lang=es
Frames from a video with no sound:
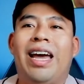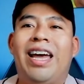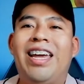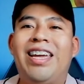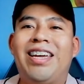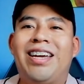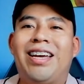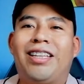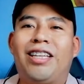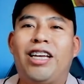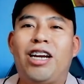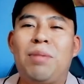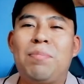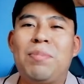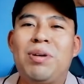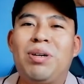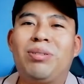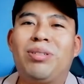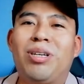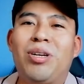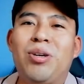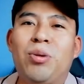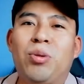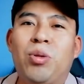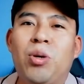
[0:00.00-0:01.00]
Hey, ¿qué tal
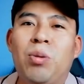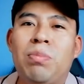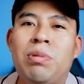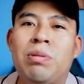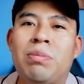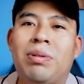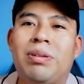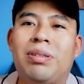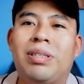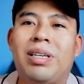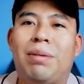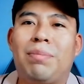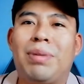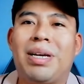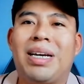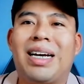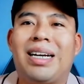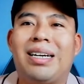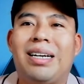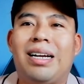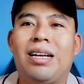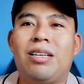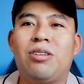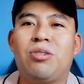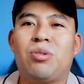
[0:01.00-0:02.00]
amigos de YouTube? Bienvenidos a mi
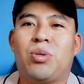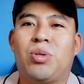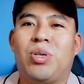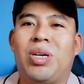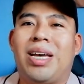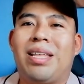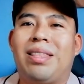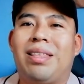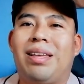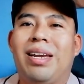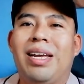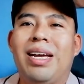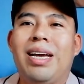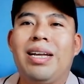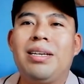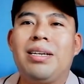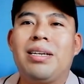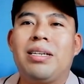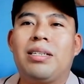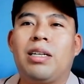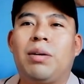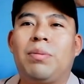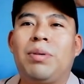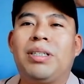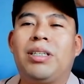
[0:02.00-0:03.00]
canal, yo soy Adrián
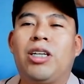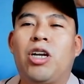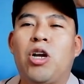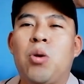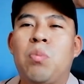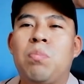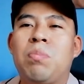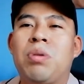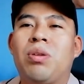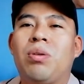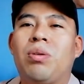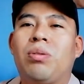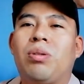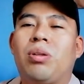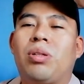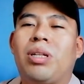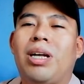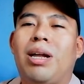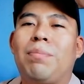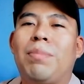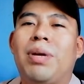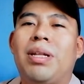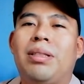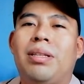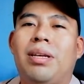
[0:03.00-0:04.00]
y esta vez traigo un video
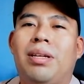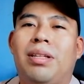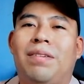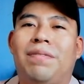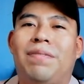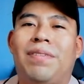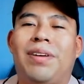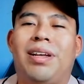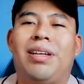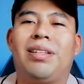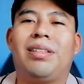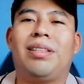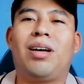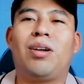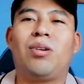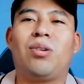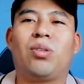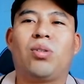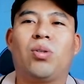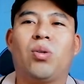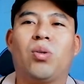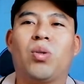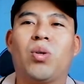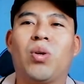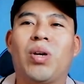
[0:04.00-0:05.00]
totalmente diferente a
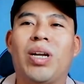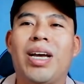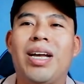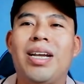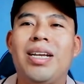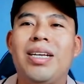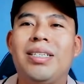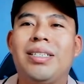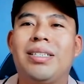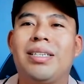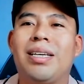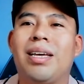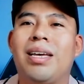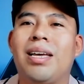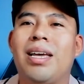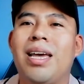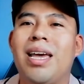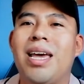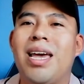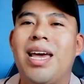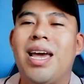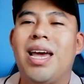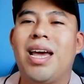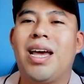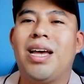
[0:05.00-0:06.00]
los tutoriales.
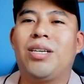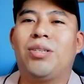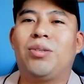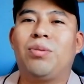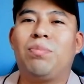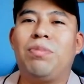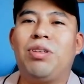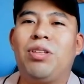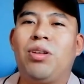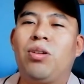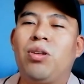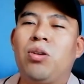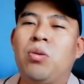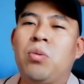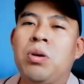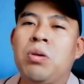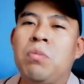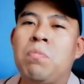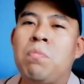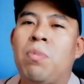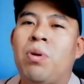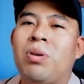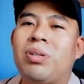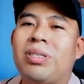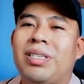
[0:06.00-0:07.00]
Es un video de un
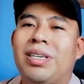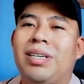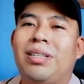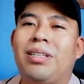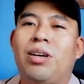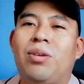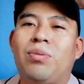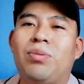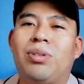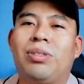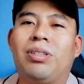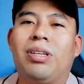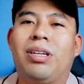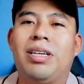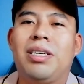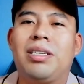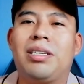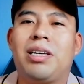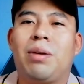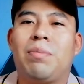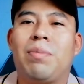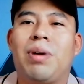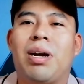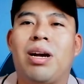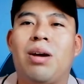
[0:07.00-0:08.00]
unboxing de unos
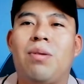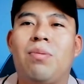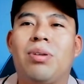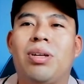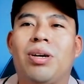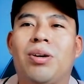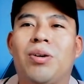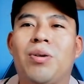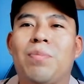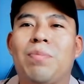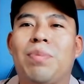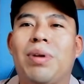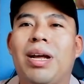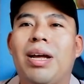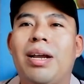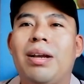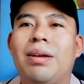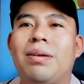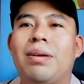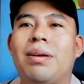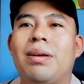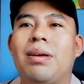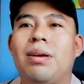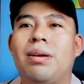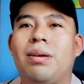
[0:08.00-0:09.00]
tenis que me acabo de
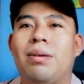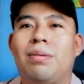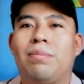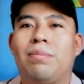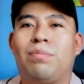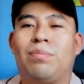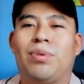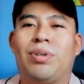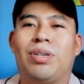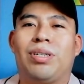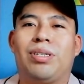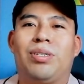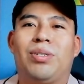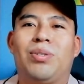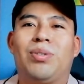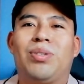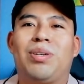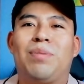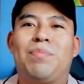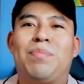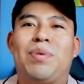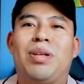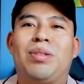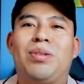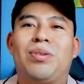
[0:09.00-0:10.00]
comprar. Pues yo
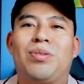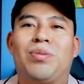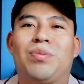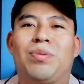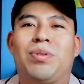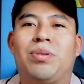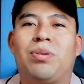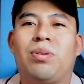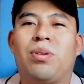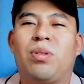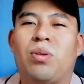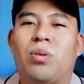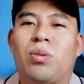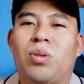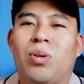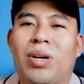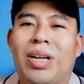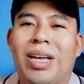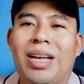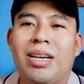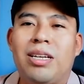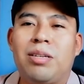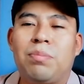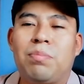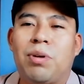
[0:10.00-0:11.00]
siempre ando subiendo
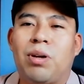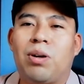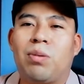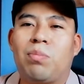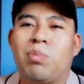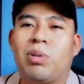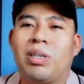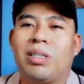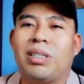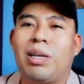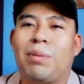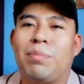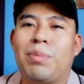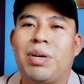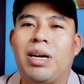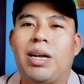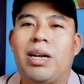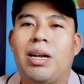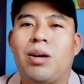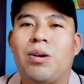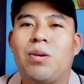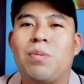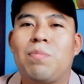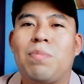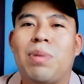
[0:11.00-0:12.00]
tutoriales, pero pues también
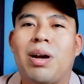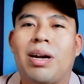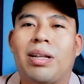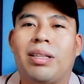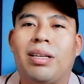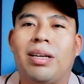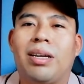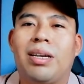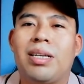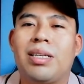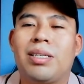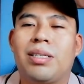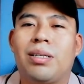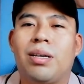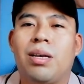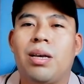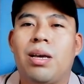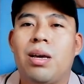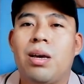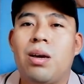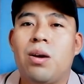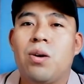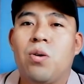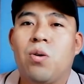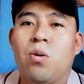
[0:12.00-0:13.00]
quería compartirles
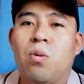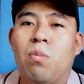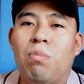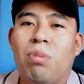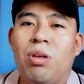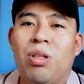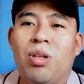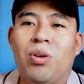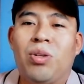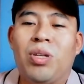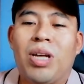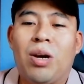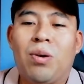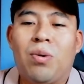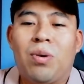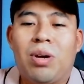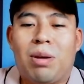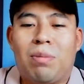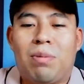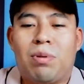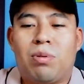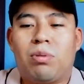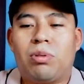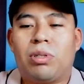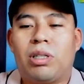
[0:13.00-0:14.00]
un video de algo
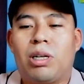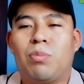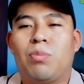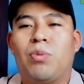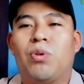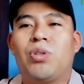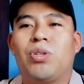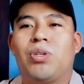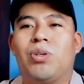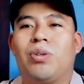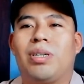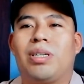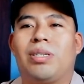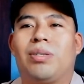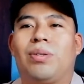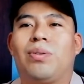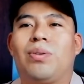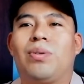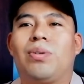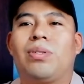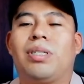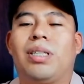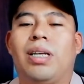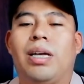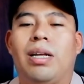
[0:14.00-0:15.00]
que me gusta mucho, que
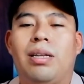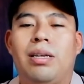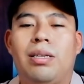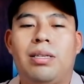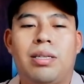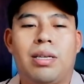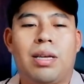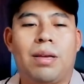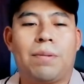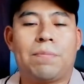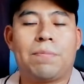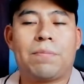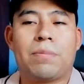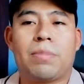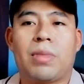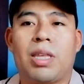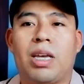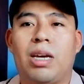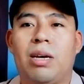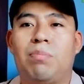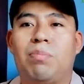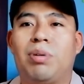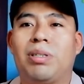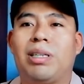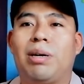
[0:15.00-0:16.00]
son los tenis.
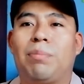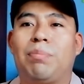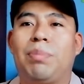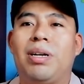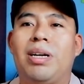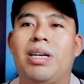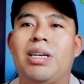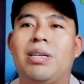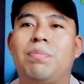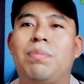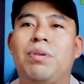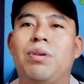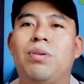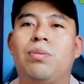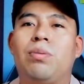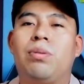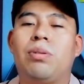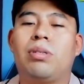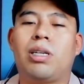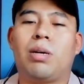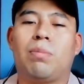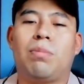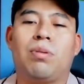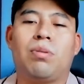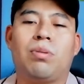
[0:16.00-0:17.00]
Y pues apenas vi
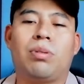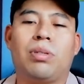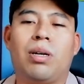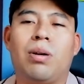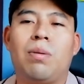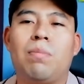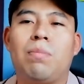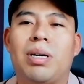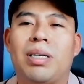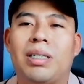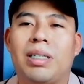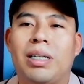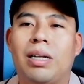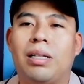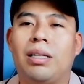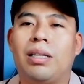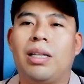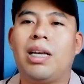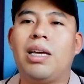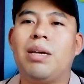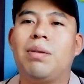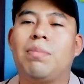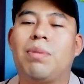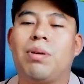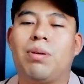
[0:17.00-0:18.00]
unos que me gustaron
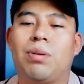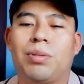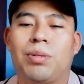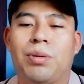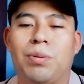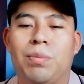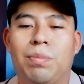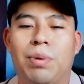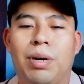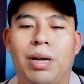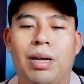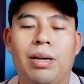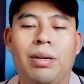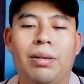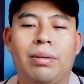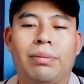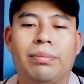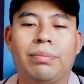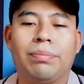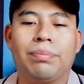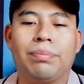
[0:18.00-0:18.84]
bastante y me los compré.